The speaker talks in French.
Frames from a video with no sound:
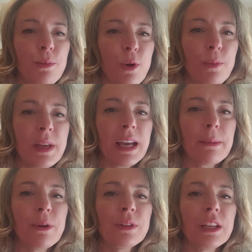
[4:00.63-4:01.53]
pour bien
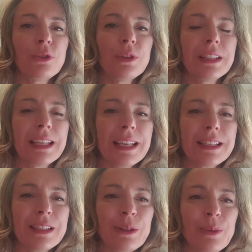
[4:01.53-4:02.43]
répondre à toutes tes
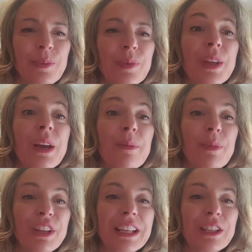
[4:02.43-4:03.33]
questions.
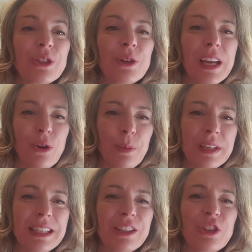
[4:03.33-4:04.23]
Bonne lecture et au
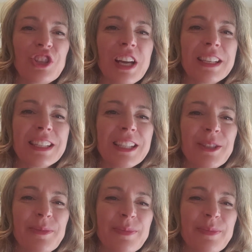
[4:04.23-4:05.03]
plaisir de jaser.